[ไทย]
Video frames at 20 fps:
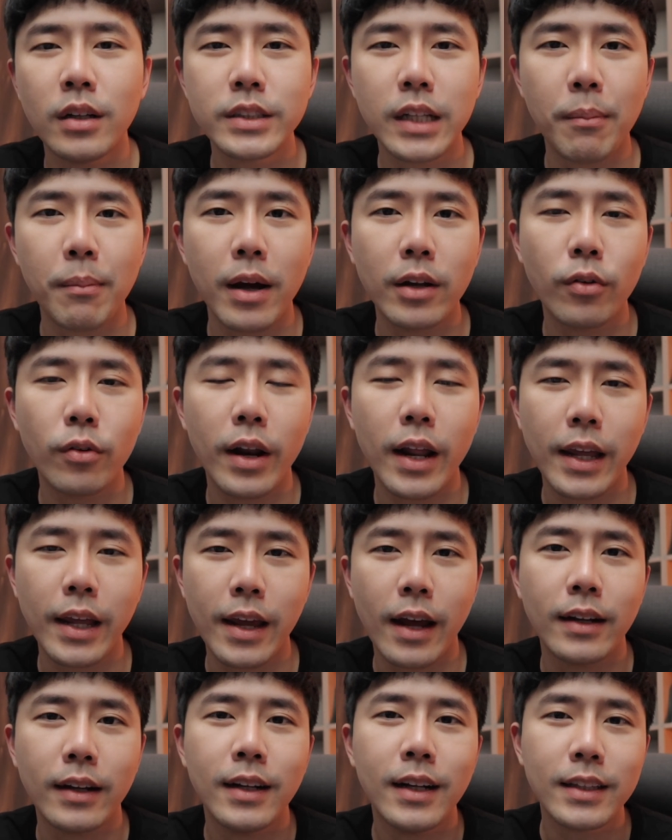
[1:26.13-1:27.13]
สามารถดูรายละ
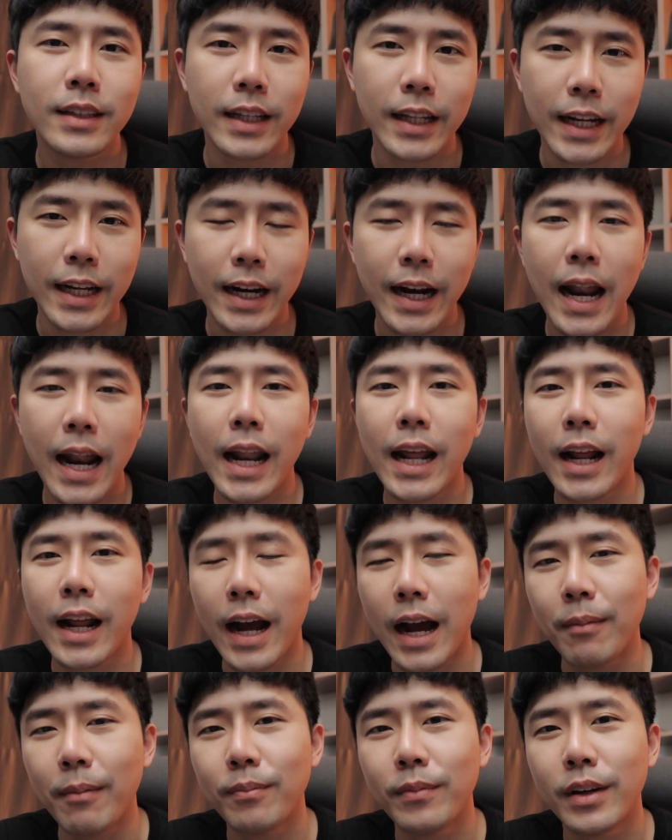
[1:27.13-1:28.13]
เอียดในดิงก์ด้านล่างได้เลย
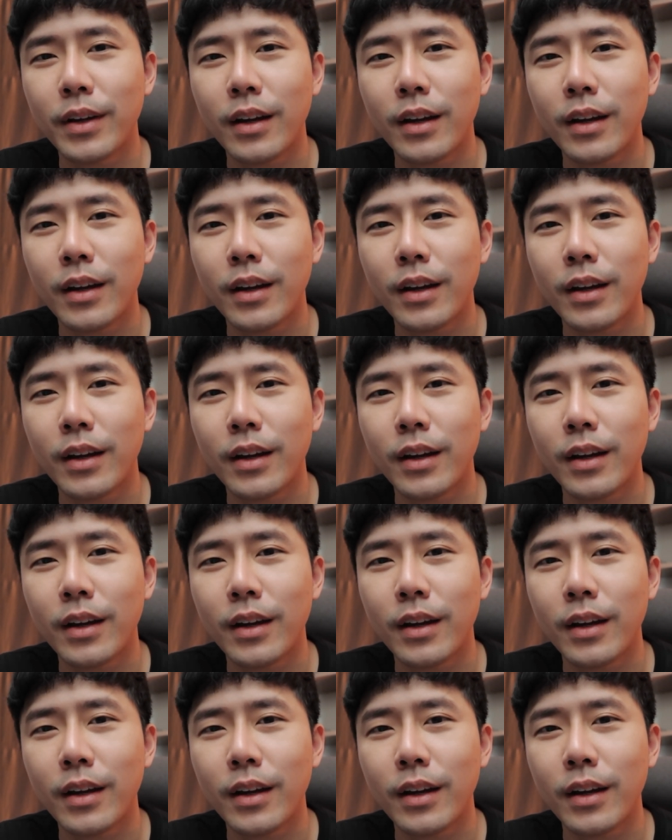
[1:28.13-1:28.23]
ครับ